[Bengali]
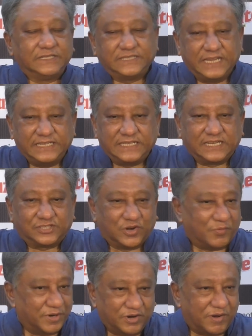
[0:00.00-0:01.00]
সেইটার
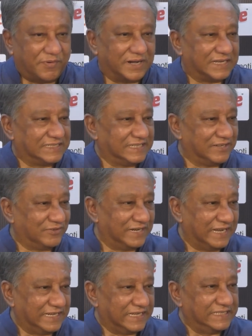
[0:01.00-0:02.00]
সময়ও আমার কাছে এখন
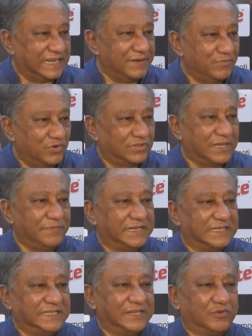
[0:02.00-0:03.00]
নাই কাজে এই মুহূর্তে আমি
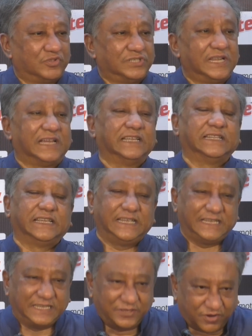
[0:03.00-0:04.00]
এটা নিয়ে করছি না আগে
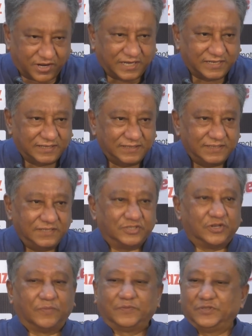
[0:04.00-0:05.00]
দেখি কি হয়
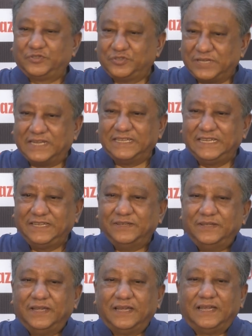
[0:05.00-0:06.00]
সব কিছু জানি
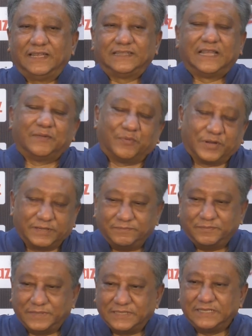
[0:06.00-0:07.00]
তারপরে
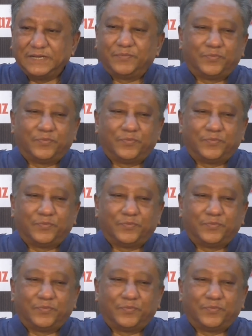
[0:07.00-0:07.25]
এটা নিয়ে